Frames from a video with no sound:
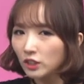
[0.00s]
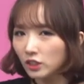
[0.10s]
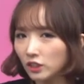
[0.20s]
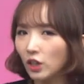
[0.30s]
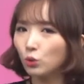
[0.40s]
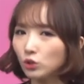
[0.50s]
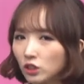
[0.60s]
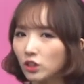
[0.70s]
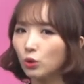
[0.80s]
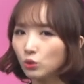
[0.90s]
싫다고
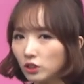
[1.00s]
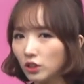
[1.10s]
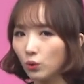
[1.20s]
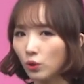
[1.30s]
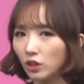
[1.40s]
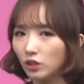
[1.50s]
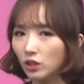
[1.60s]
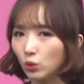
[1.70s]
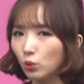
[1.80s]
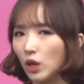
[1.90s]
싫다고 싫다고
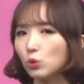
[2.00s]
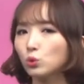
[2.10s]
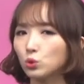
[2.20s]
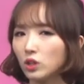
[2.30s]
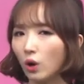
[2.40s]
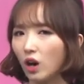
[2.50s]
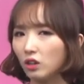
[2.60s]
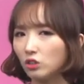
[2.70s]
했는데도 계속 쫓아와.